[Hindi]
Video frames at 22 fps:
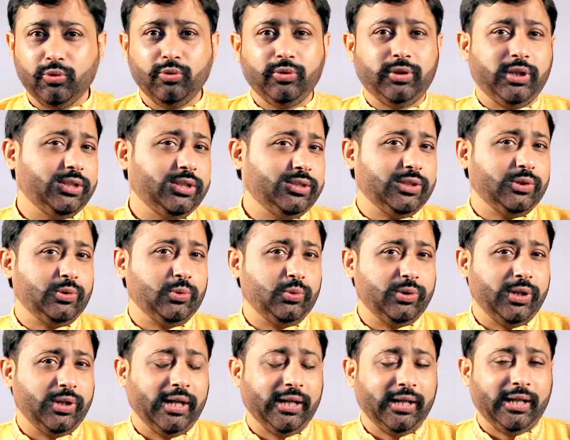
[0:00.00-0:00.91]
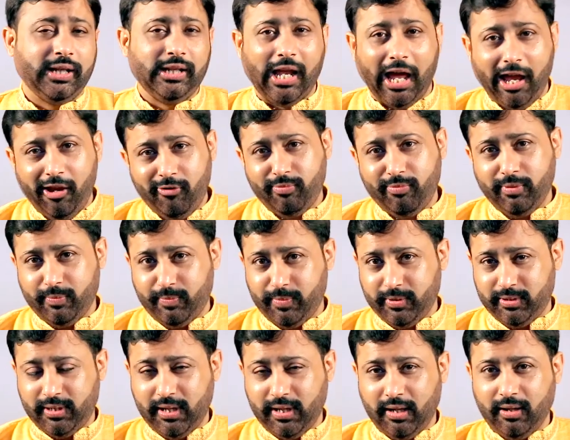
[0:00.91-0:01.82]
सुनते ज़रूर है कि लाइफ
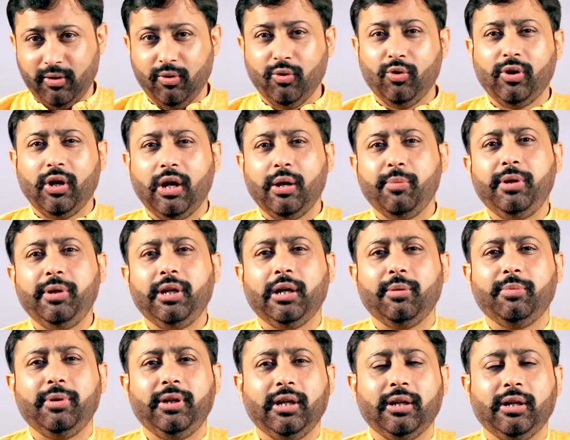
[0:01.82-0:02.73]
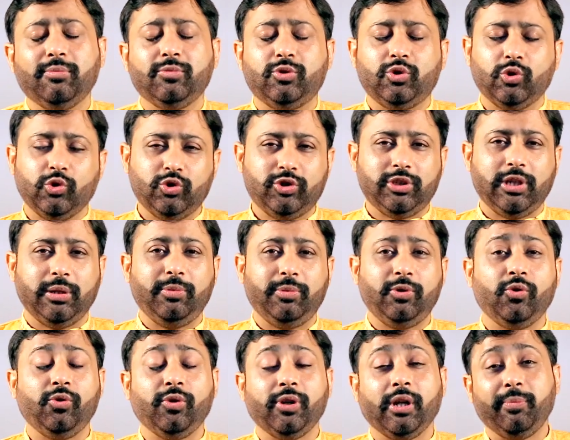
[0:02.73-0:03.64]
पर्पस तो है और कभी कभी हम सोचते
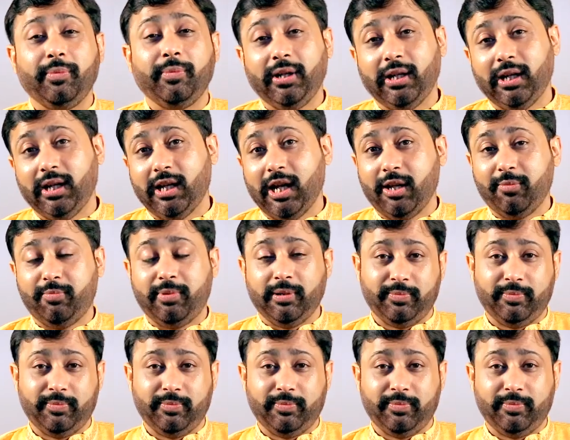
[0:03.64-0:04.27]
भी होंगे मेरा लाइफ